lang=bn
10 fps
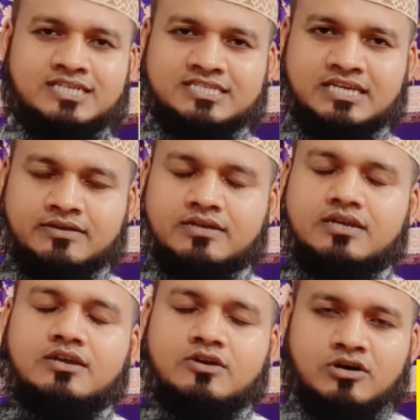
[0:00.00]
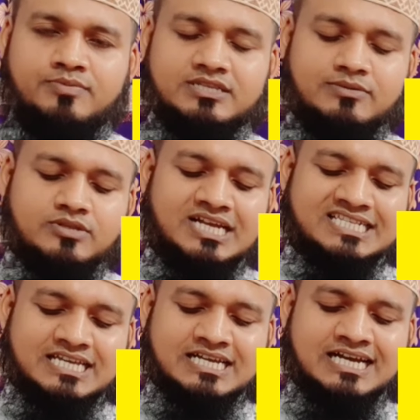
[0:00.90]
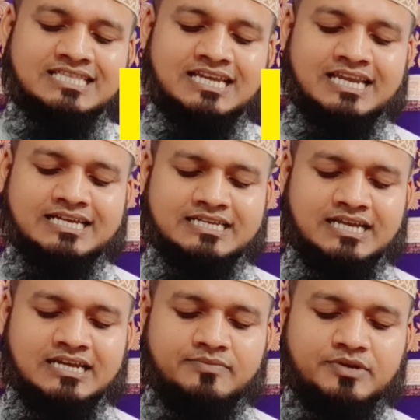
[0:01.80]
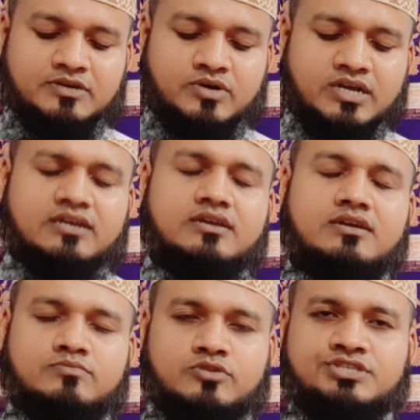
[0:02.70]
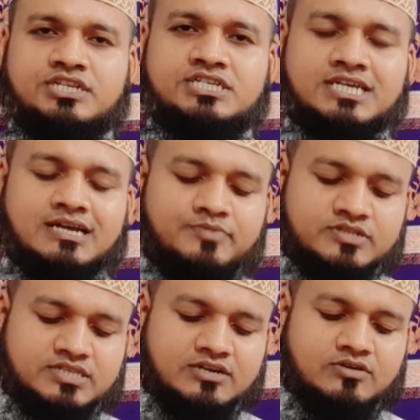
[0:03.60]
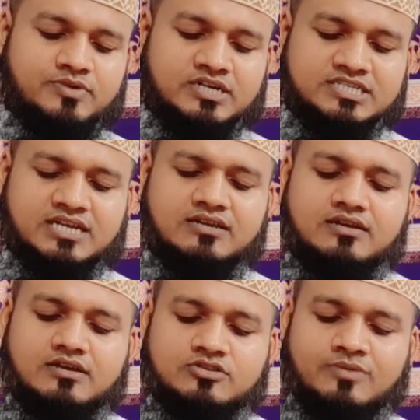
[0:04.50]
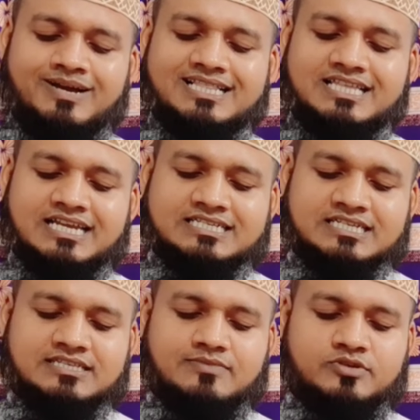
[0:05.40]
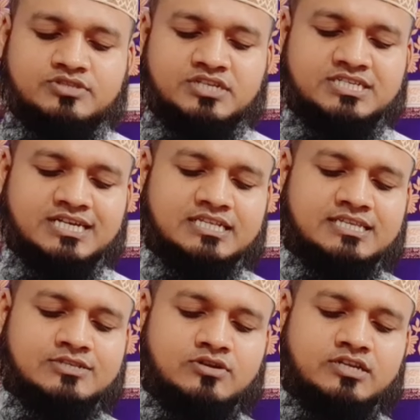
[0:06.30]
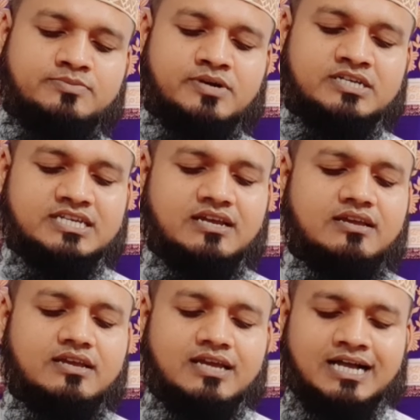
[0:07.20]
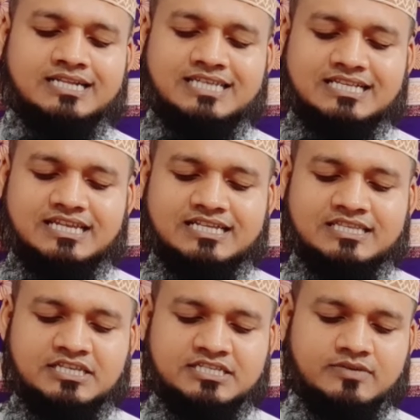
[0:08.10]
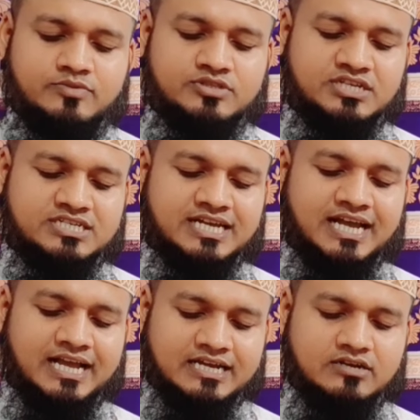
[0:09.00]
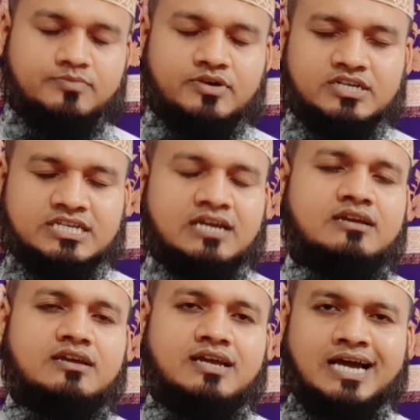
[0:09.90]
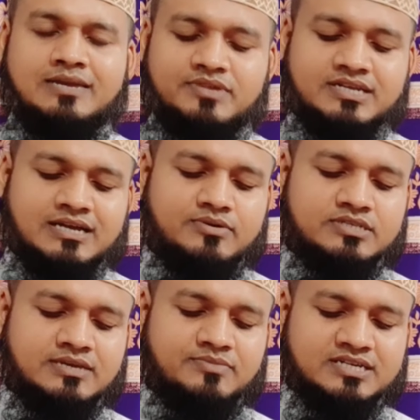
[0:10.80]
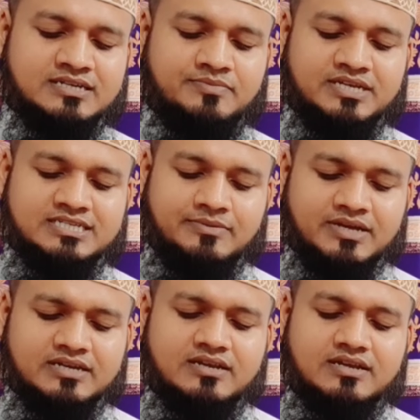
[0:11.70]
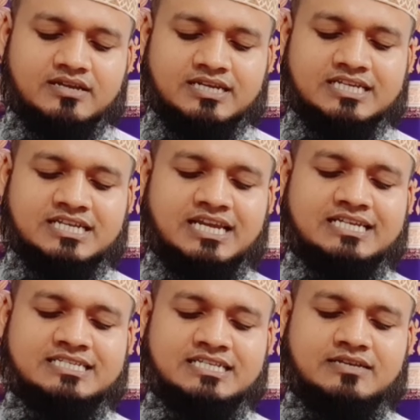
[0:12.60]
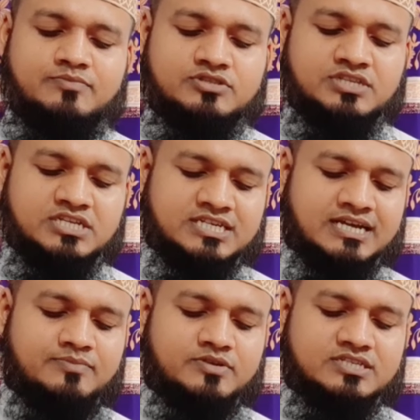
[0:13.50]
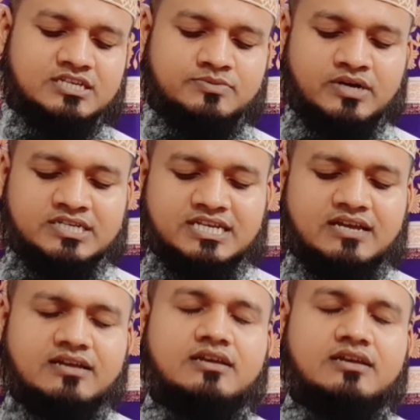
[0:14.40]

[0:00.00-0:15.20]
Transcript: যাচ্ছে অপরদিকে বন্ধুরা আজকে কাতারের এক রিয়ালের বিনিময়ে বত্রিশ টাকা পঞ্চান্ন পয়সা তবে আলদার এক্সচেঞ্জে বত্রিশ টাকা ছেচল্লিশ পয়সা আল জাজিরাতে দিচ্ছে বত্রিশ টাকা একান্ন পয়সা আলমির কাবাব সেম রেটটা পেয়ে যাবেন ন্যাশনাল এক্সচেঞ্জে বত্রিশ টাকা পঞ্চাশ পয়সা